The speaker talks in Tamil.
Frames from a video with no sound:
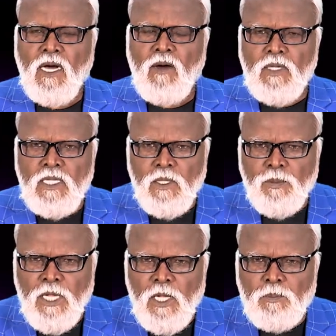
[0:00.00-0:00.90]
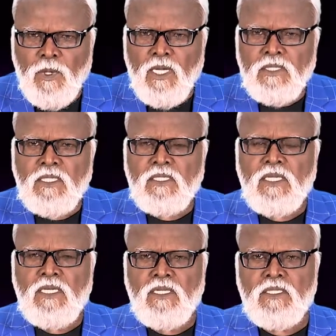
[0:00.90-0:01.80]
அவர் அந்தபடியே
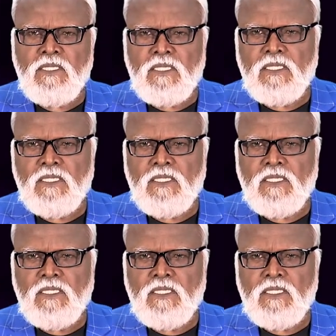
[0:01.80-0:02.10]
பாத்திரத்தை எடுத்து